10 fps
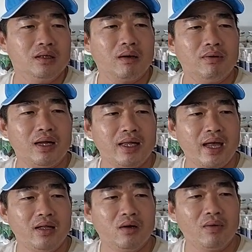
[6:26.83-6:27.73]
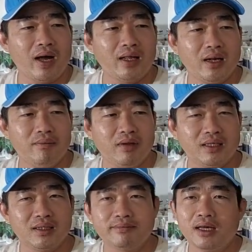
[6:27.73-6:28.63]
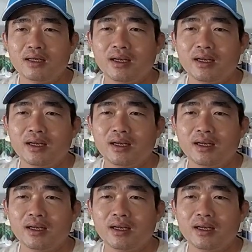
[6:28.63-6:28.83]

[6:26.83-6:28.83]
trong thời gian vừa qua nha anh em và sắp Tết